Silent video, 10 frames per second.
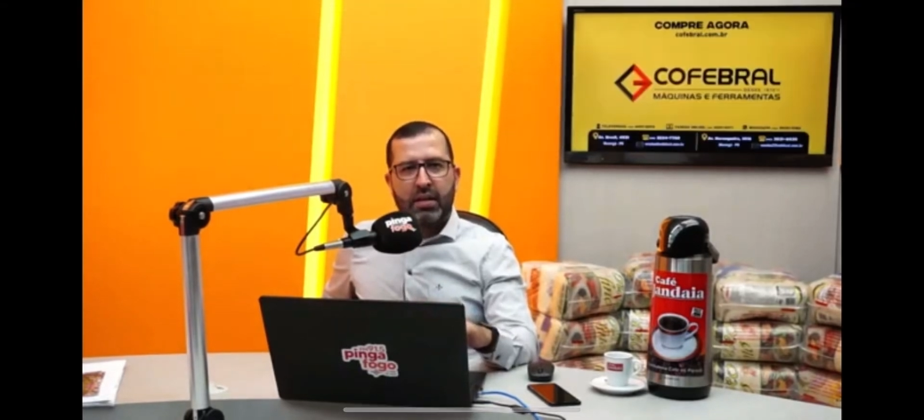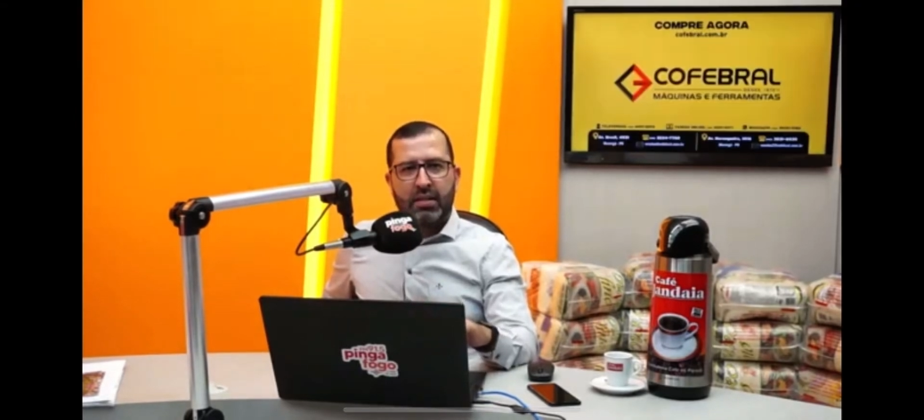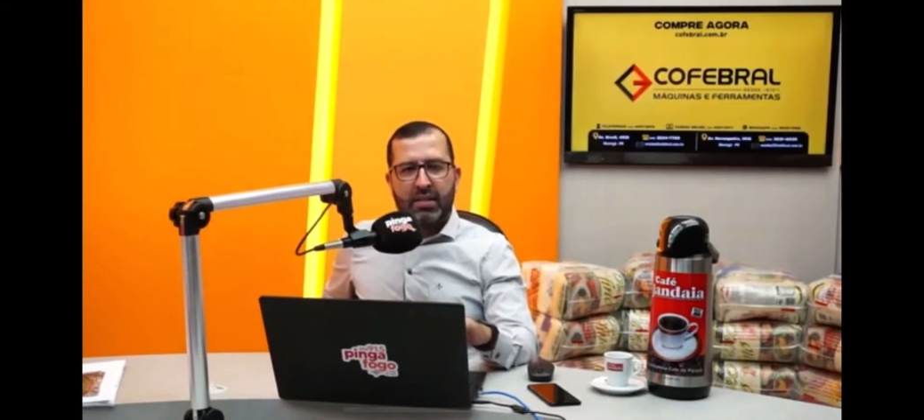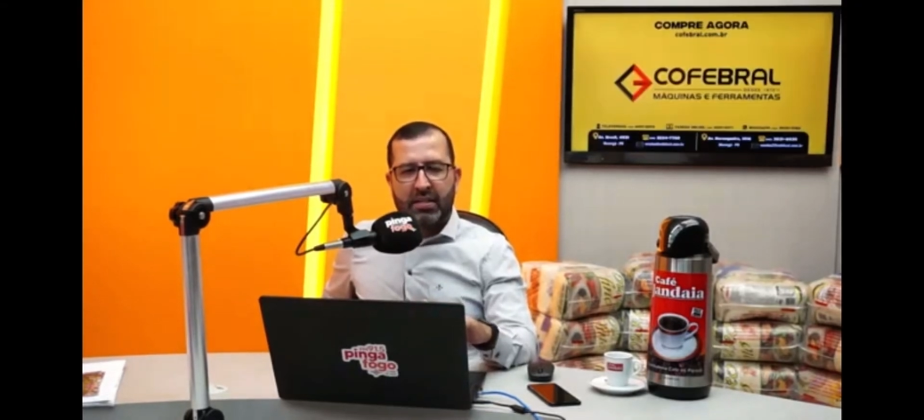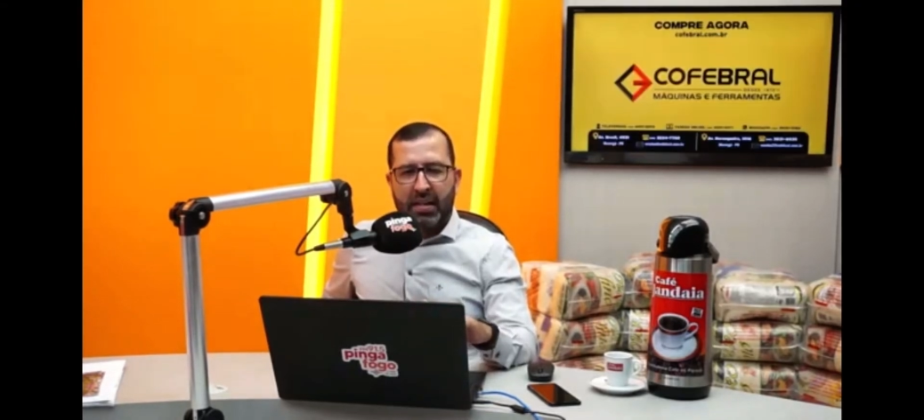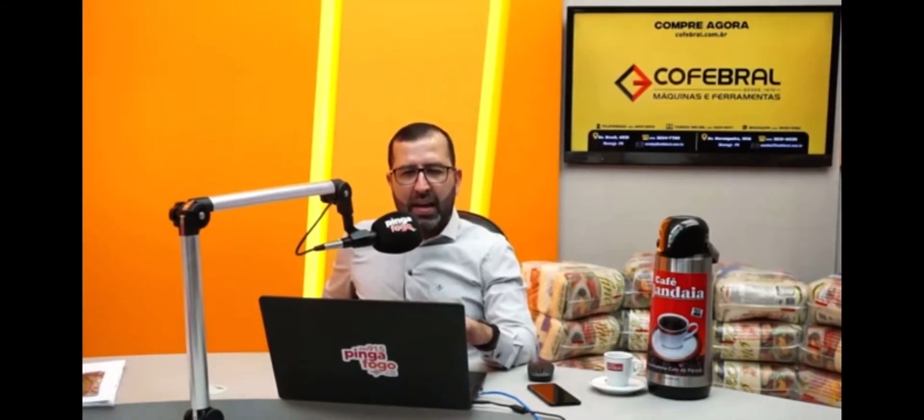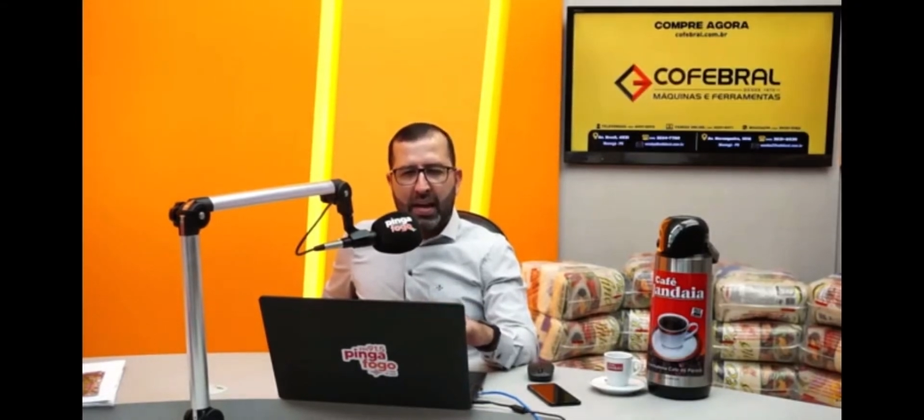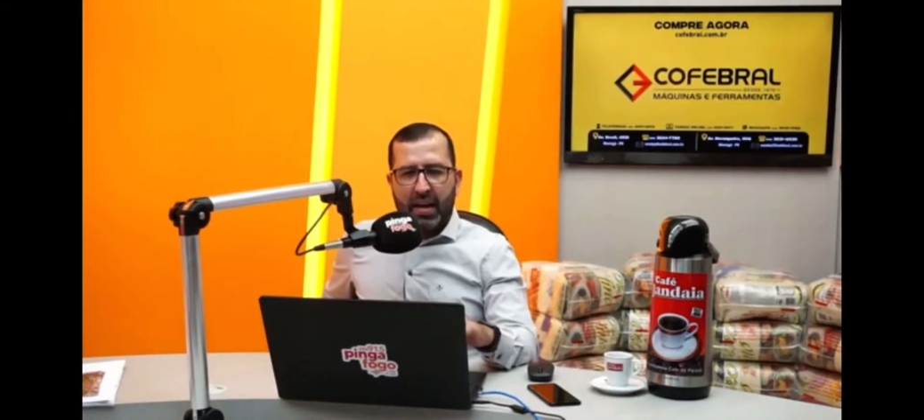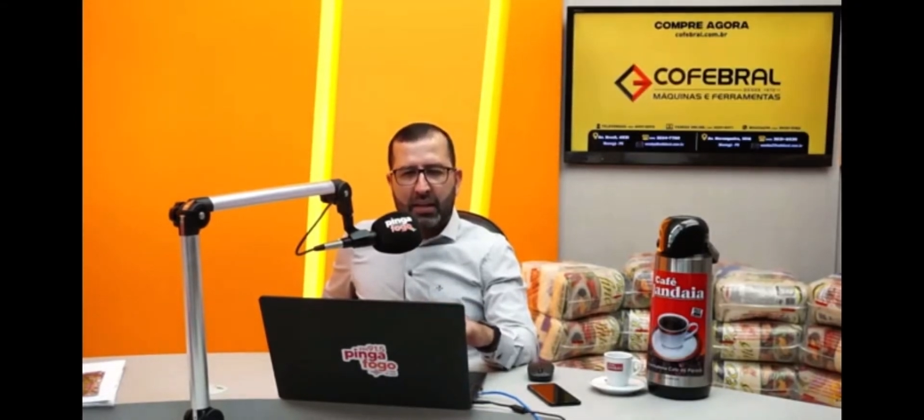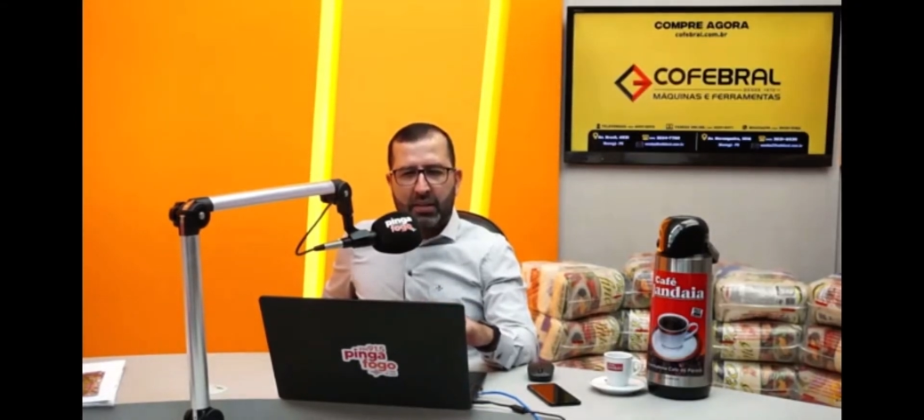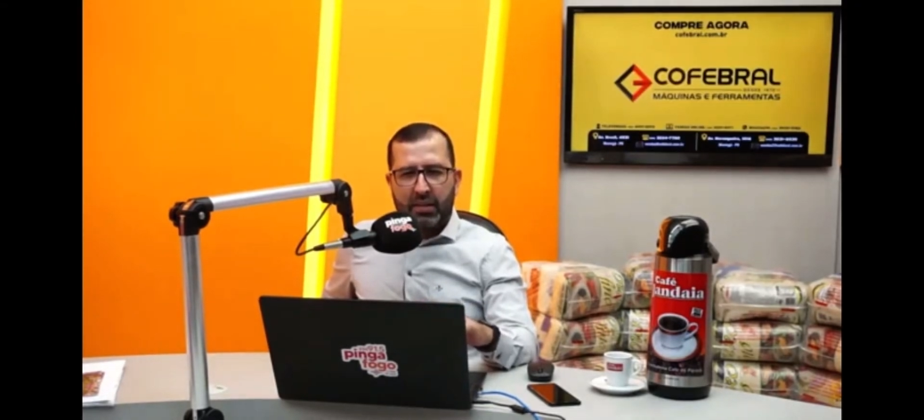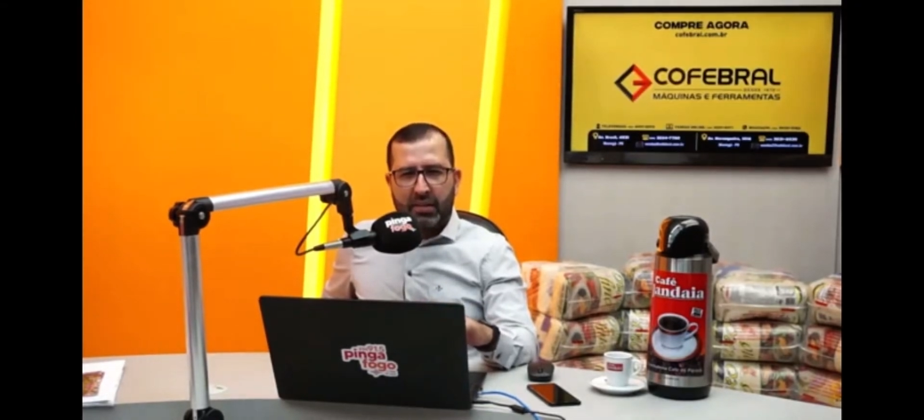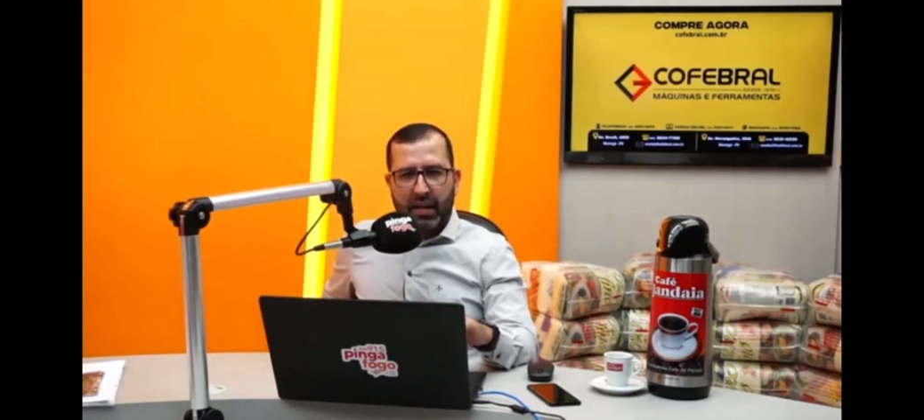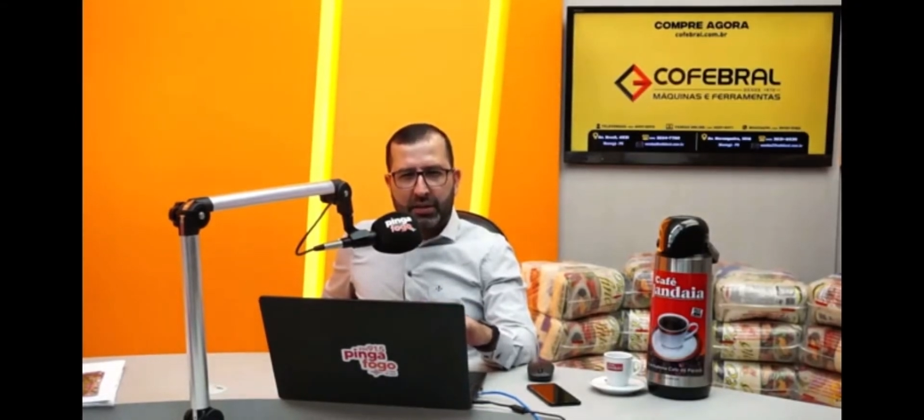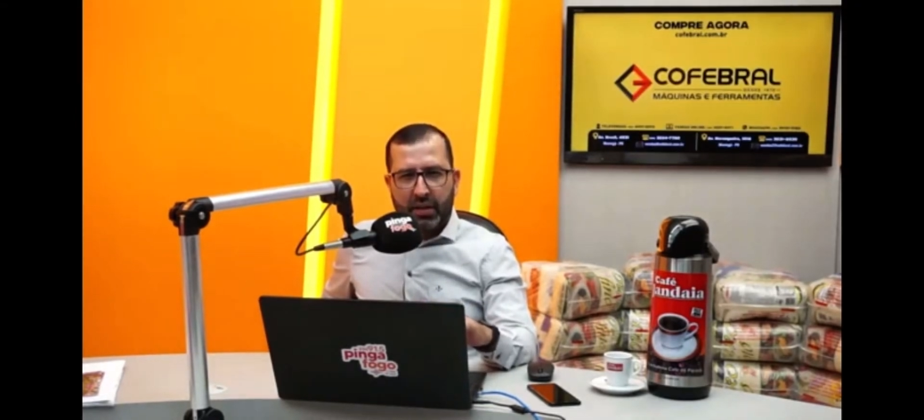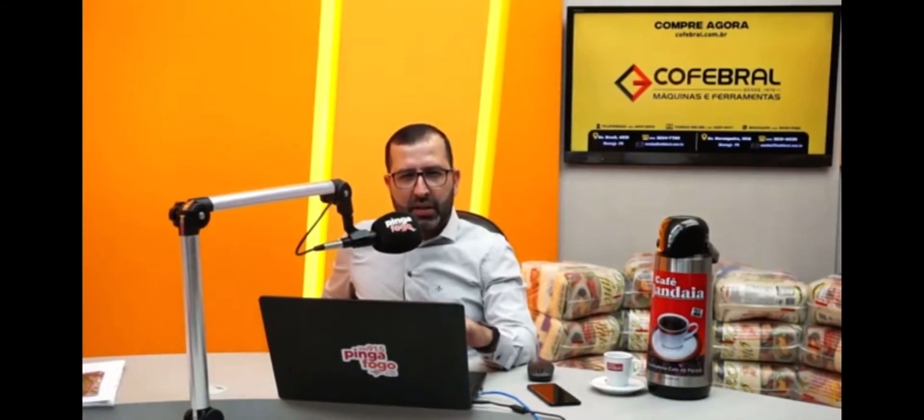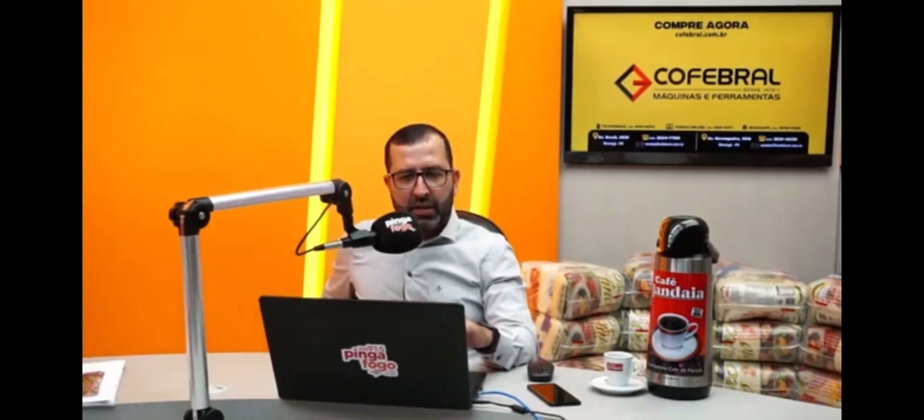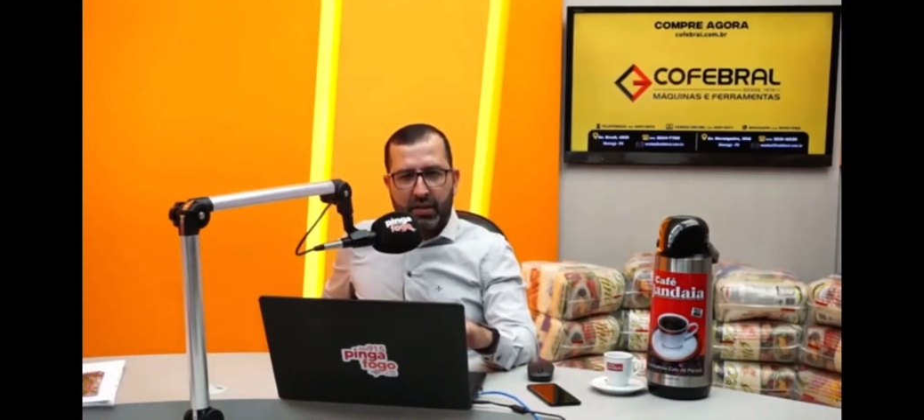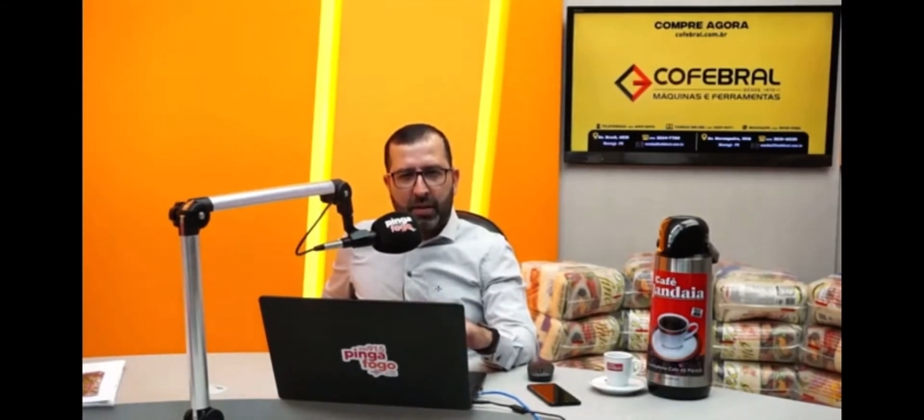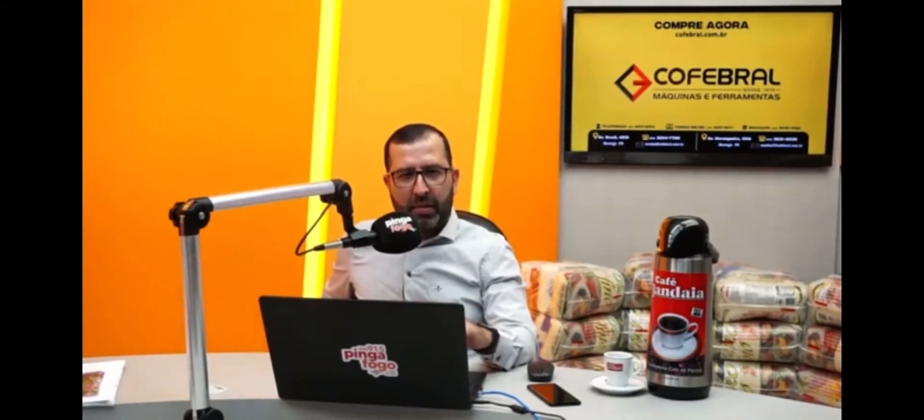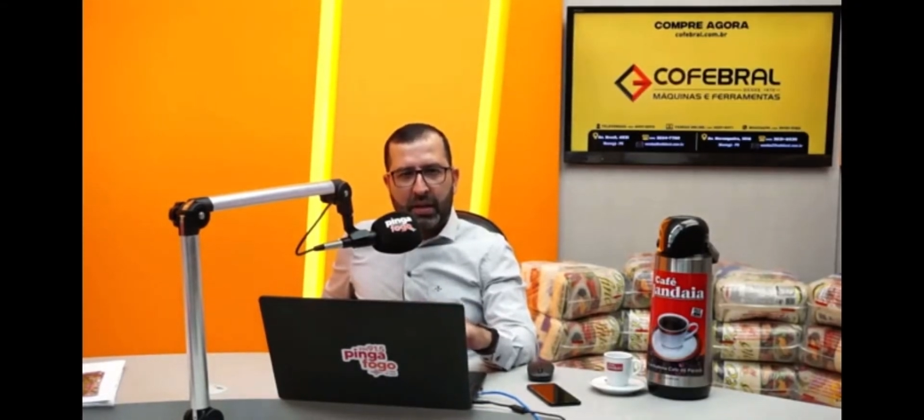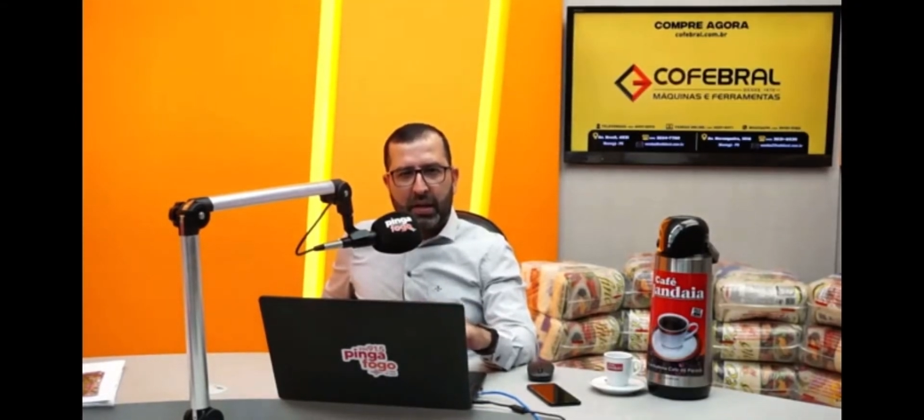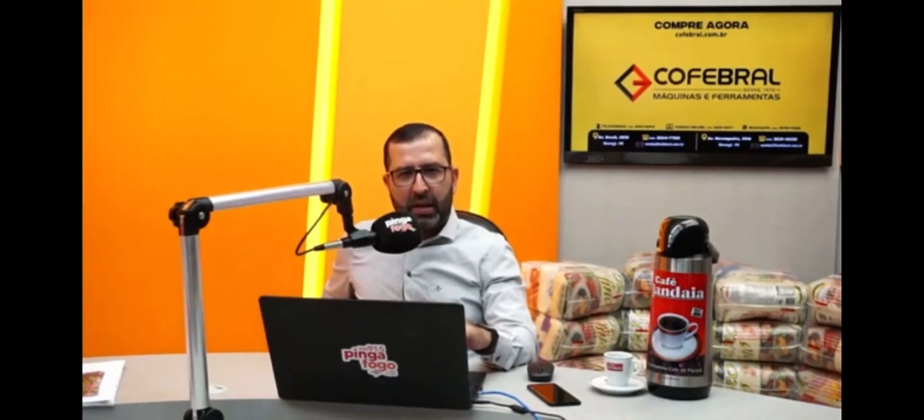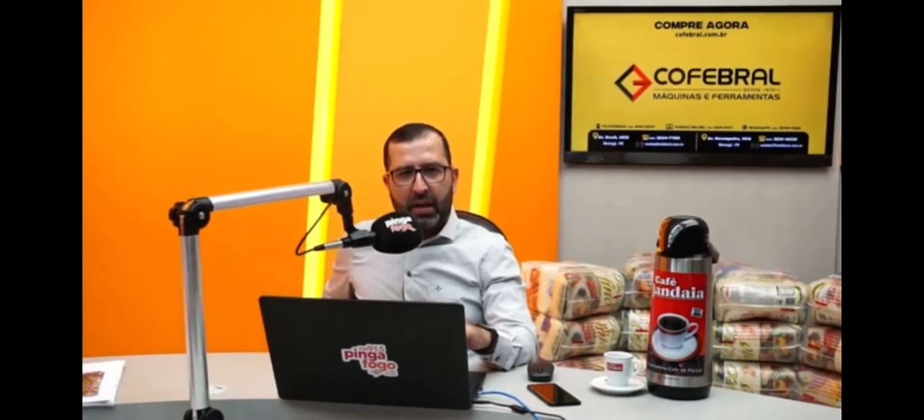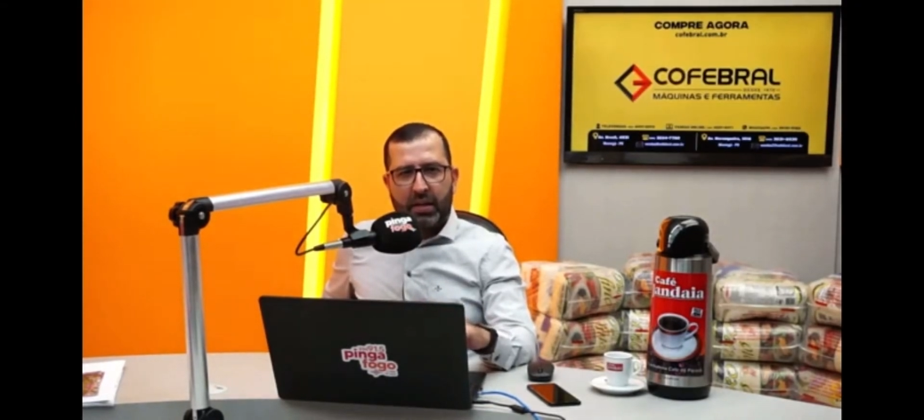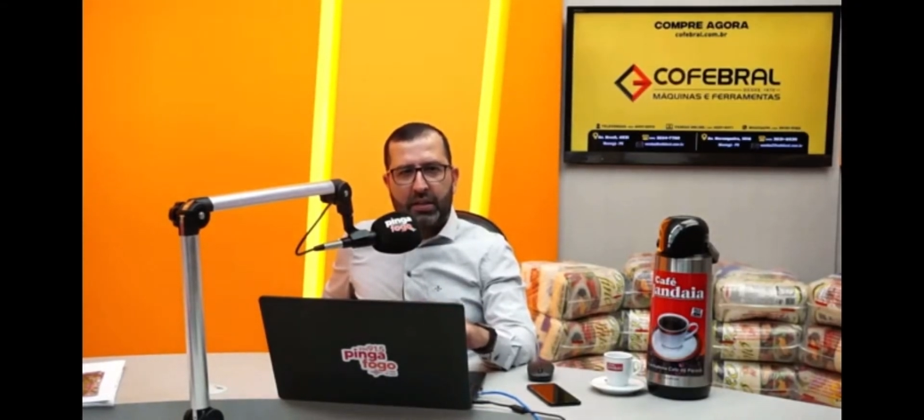7, 7 15 da manhã,